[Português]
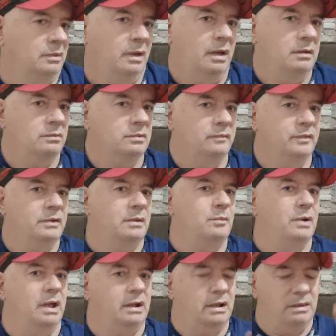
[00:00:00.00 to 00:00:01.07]
Aí eu tô vendo a
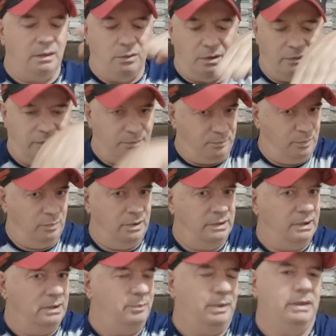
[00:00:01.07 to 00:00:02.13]
molecada nova
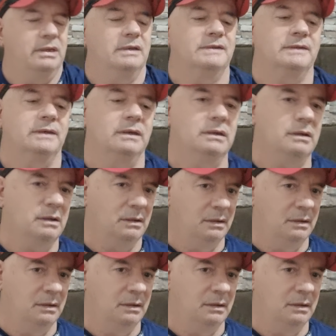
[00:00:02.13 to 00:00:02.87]
pulando ali pra descer.